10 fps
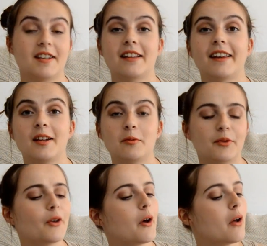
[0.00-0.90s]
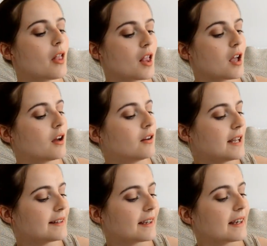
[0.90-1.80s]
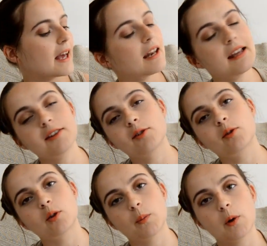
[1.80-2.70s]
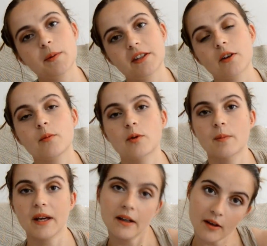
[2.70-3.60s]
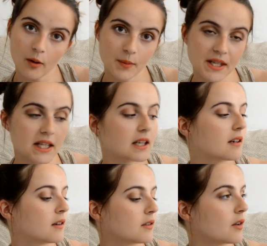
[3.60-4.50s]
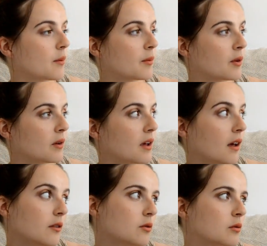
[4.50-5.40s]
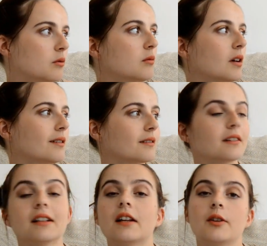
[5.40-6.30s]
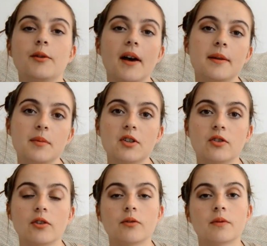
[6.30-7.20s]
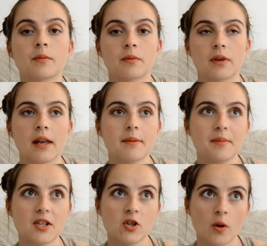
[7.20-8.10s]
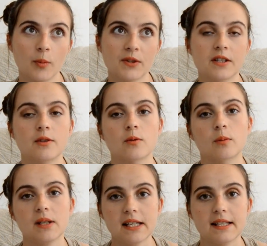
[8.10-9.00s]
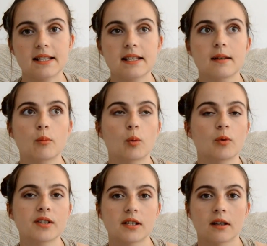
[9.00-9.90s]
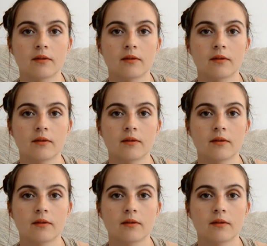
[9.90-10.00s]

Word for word: il y a très longtemps, euh, Lettre écarlate, donc le premier tome de Meg Corbin, euh, tome 1 du coup, hein, de Anne Bishop, Anne Bishop aux éditions Milady. Pour moi, c'était un